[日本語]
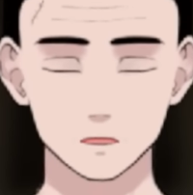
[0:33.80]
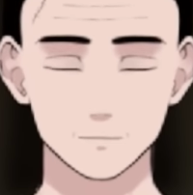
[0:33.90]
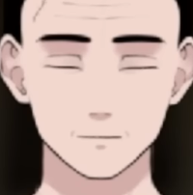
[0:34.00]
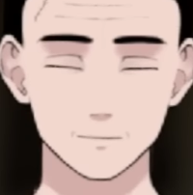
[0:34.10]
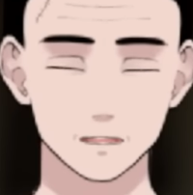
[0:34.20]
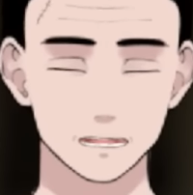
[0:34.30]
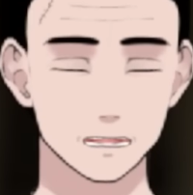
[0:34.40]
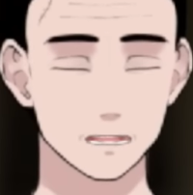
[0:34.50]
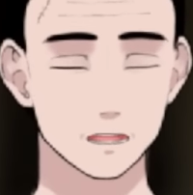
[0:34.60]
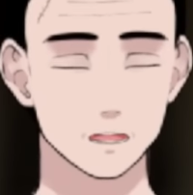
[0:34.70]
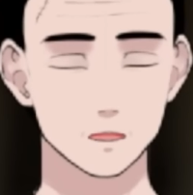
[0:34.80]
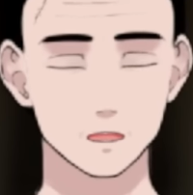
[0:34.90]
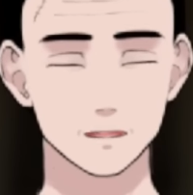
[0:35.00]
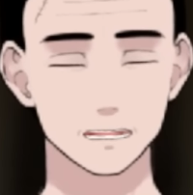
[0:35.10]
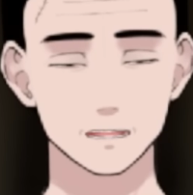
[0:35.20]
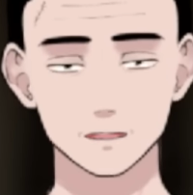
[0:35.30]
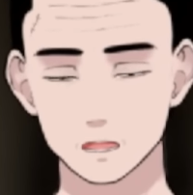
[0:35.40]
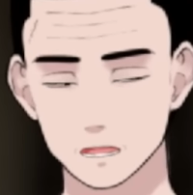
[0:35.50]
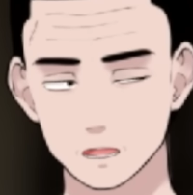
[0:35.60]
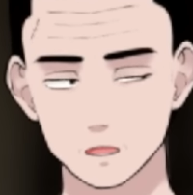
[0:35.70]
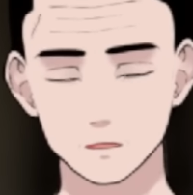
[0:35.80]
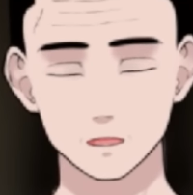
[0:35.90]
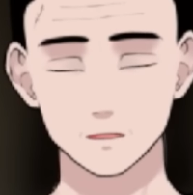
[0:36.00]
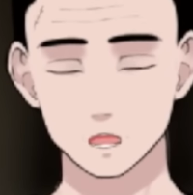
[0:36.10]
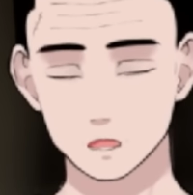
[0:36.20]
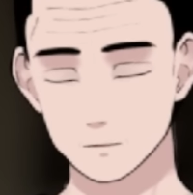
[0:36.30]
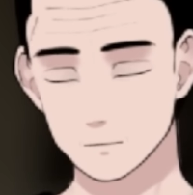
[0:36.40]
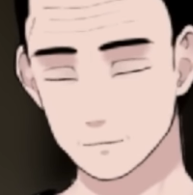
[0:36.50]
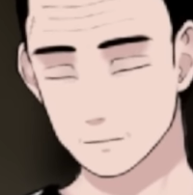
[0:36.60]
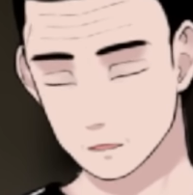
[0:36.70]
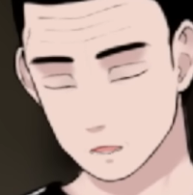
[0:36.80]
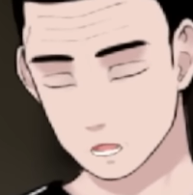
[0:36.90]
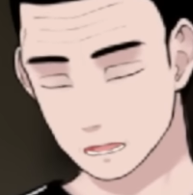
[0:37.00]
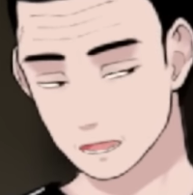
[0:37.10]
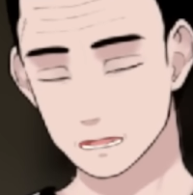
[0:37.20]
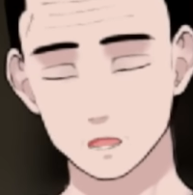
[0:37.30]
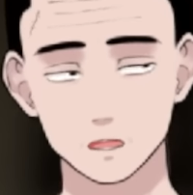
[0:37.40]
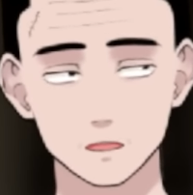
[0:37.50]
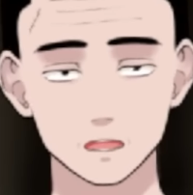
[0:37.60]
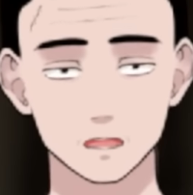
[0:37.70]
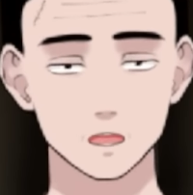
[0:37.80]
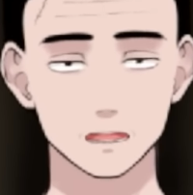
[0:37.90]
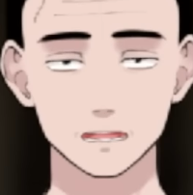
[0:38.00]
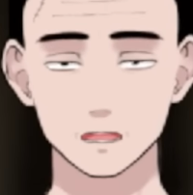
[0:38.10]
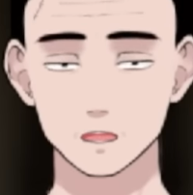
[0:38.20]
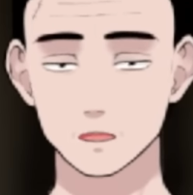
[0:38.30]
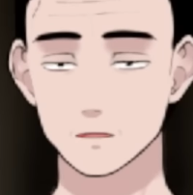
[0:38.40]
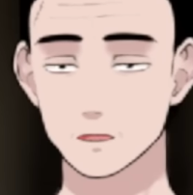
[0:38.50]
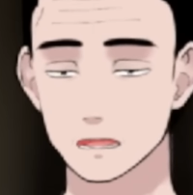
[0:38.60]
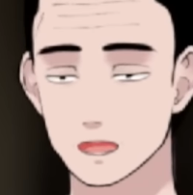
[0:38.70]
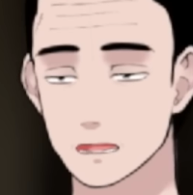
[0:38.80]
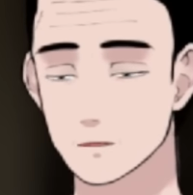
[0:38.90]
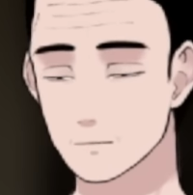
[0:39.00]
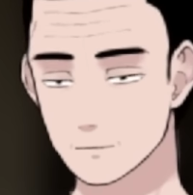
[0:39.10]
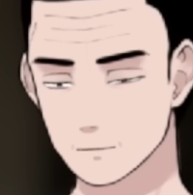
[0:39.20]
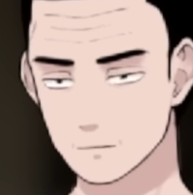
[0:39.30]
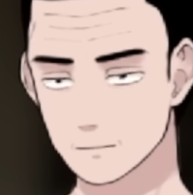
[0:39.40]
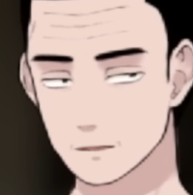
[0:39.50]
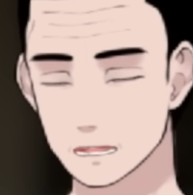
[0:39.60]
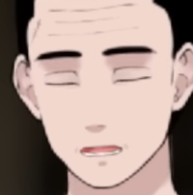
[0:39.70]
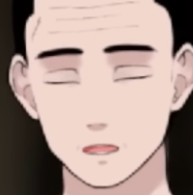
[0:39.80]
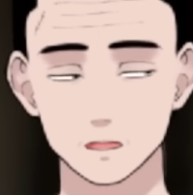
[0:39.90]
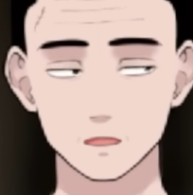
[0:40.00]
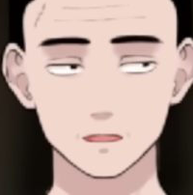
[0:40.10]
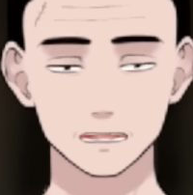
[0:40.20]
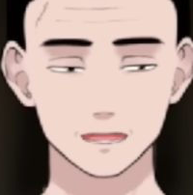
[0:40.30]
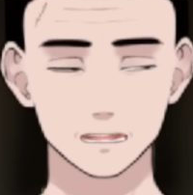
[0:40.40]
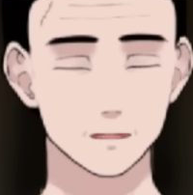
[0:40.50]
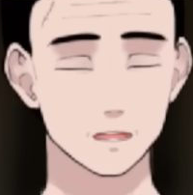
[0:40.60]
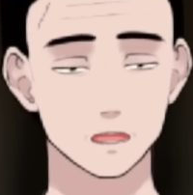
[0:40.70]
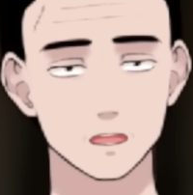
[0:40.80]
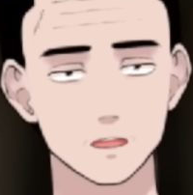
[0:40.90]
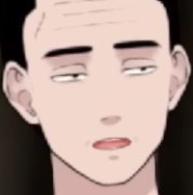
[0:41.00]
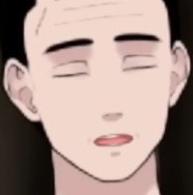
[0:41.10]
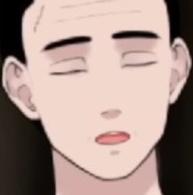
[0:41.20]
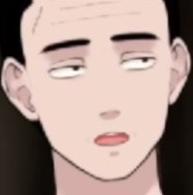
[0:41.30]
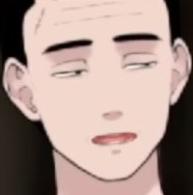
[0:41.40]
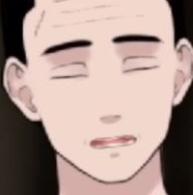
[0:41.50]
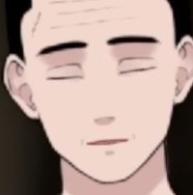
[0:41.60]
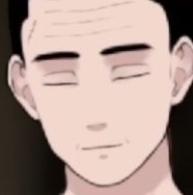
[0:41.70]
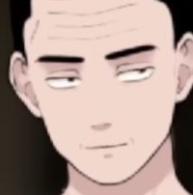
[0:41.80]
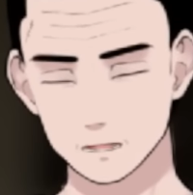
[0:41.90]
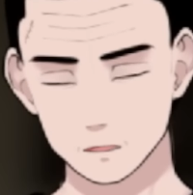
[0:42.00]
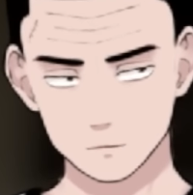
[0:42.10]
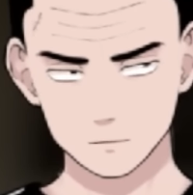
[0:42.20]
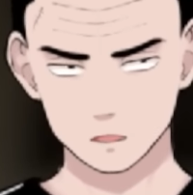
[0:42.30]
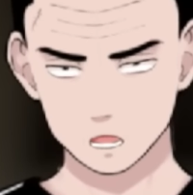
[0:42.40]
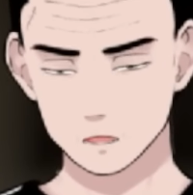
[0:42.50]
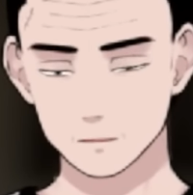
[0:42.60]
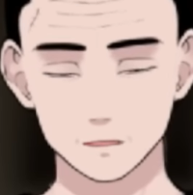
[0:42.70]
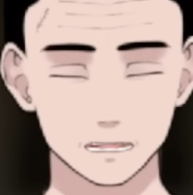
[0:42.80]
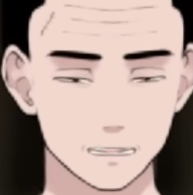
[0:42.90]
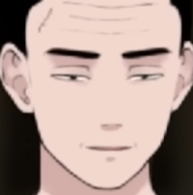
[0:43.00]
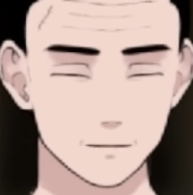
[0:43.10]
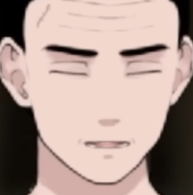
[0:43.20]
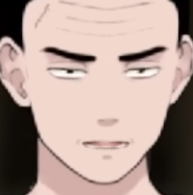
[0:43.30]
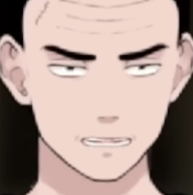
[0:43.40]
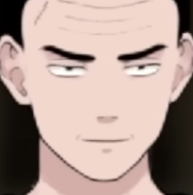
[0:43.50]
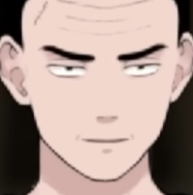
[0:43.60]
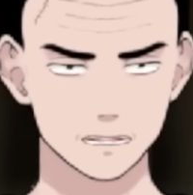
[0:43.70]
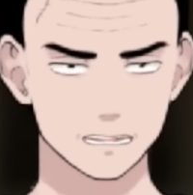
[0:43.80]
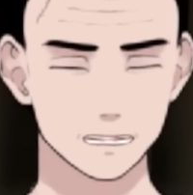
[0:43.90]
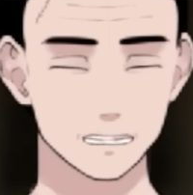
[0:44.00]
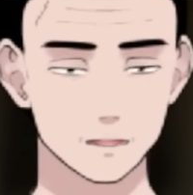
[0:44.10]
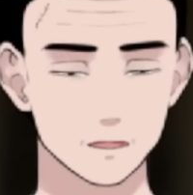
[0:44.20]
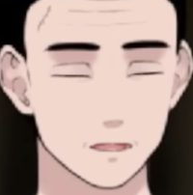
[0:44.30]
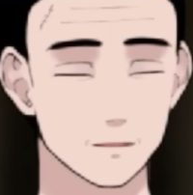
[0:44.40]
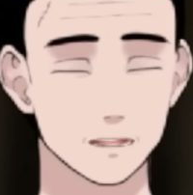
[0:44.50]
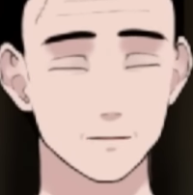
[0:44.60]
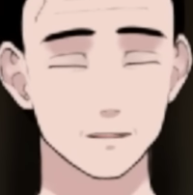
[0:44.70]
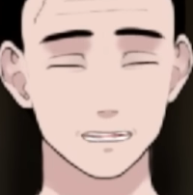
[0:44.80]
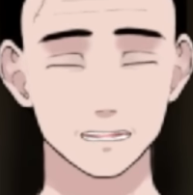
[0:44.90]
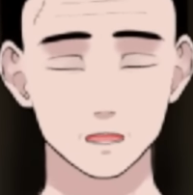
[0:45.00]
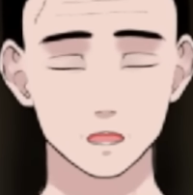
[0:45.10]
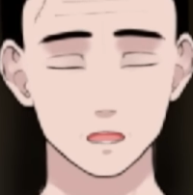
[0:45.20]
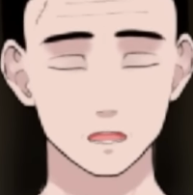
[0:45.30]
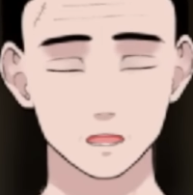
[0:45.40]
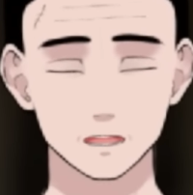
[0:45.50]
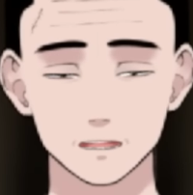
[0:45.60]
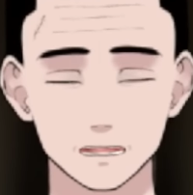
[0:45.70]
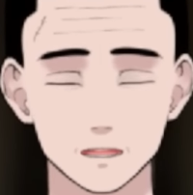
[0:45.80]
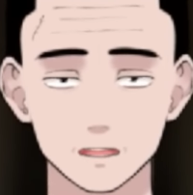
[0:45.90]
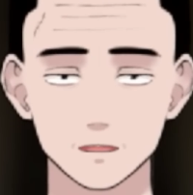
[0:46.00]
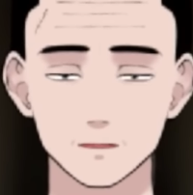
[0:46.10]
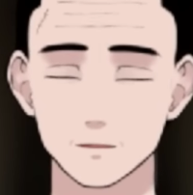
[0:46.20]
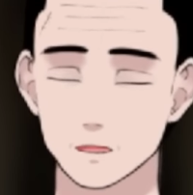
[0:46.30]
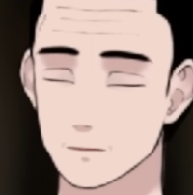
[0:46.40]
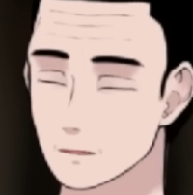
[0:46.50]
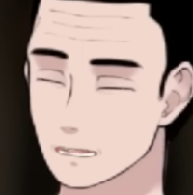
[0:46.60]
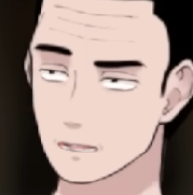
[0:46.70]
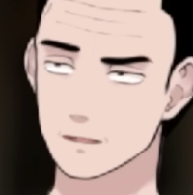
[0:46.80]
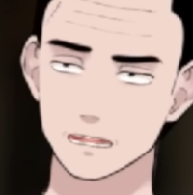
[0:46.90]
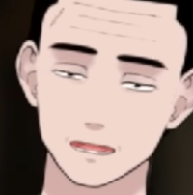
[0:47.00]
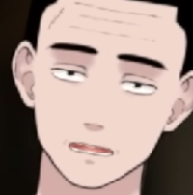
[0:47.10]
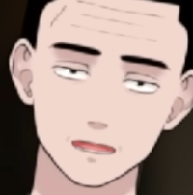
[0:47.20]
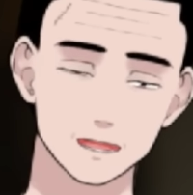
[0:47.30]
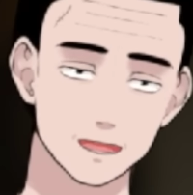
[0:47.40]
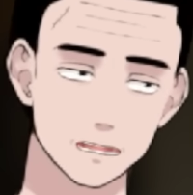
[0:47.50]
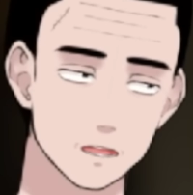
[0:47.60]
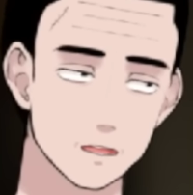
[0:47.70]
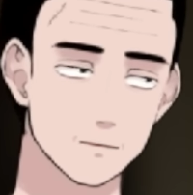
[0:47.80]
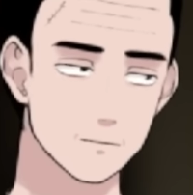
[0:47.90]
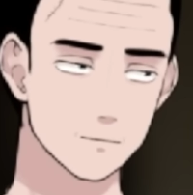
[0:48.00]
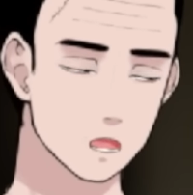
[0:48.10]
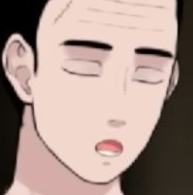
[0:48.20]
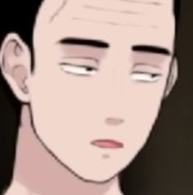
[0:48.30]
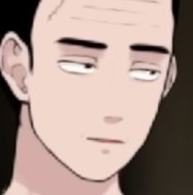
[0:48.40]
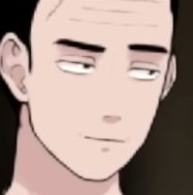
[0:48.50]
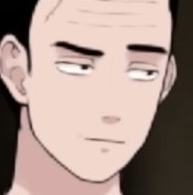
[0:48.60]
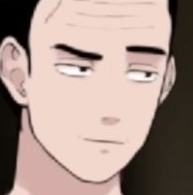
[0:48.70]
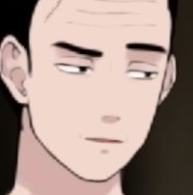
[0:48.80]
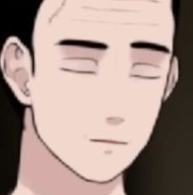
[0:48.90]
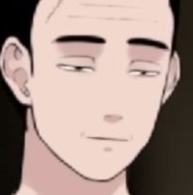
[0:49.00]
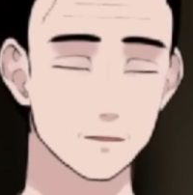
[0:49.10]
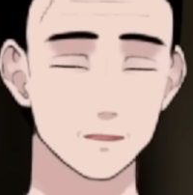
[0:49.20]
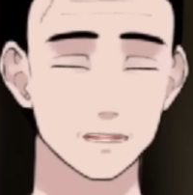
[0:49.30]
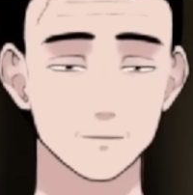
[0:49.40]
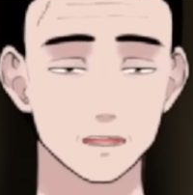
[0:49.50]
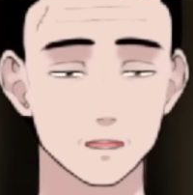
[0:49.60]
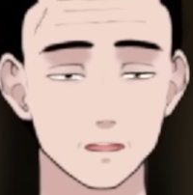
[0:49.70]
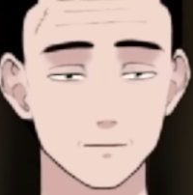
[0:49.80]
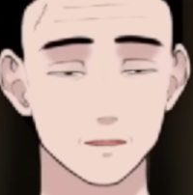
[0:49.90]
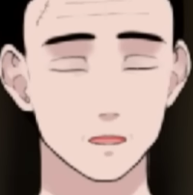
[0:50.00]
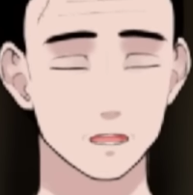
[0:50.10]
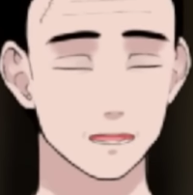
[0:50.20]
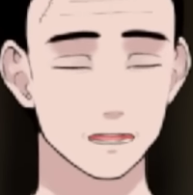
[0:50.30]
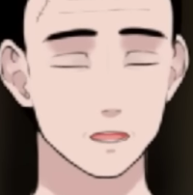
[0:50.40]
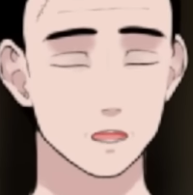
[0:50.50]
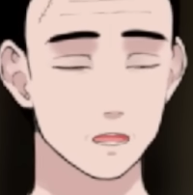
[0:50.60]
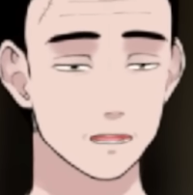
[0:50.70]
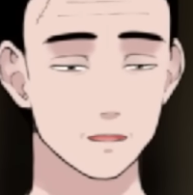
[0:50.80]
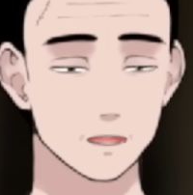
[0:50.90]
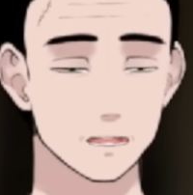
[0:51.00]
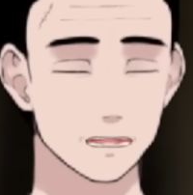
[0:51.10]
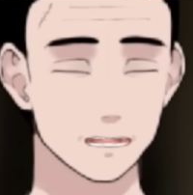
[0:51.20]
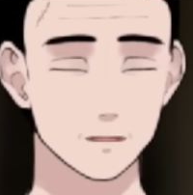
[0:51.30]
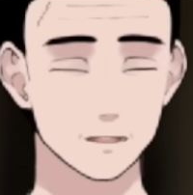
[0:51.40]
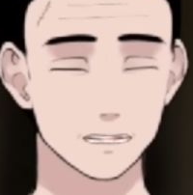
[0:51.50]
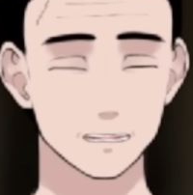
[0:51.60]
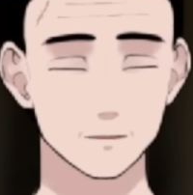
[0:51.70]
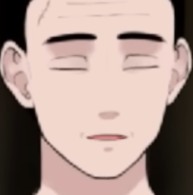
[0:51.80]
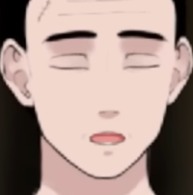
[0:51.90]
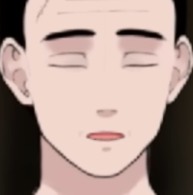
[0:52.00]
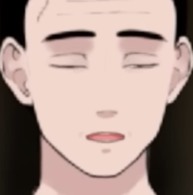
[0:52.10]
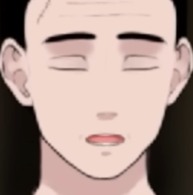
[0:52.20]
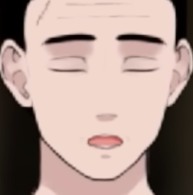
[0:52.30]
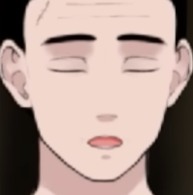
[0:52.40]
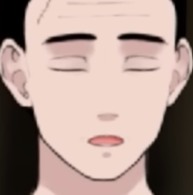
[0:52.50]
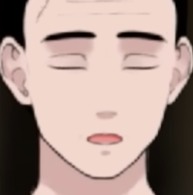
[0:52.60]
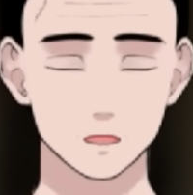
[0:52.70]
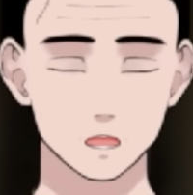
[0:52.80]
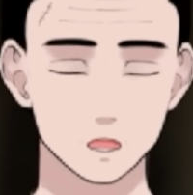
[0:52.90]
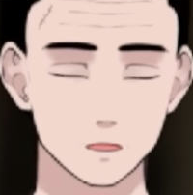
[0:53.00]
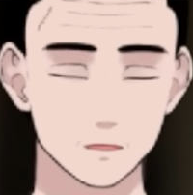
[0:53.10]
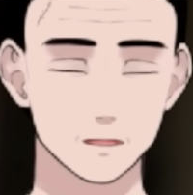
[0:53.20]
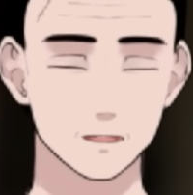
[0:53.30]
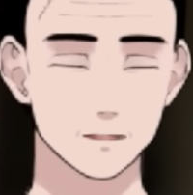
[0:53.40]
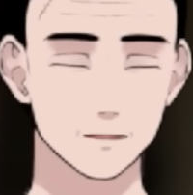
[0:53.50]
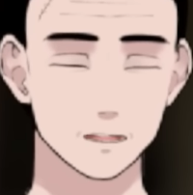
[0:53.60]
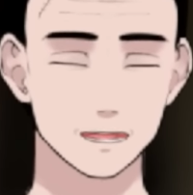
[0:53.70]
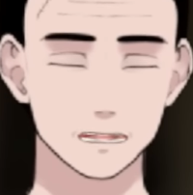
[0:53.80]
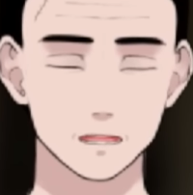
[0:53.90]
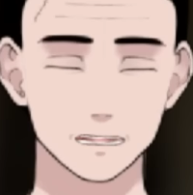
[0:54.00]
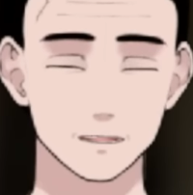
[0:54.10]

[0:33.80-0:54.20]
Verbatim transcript: まあ、おしなべて今の若い方の会話の能力がないなっていうのは感じてます。いろんなところの店員さん、あるいはカスタマー、えー、私たちが子供の時がいいと、私が年齢がもうろくじゅう近くなってるってこともあるかもしれませんが、もっとこのきちんと会話ができ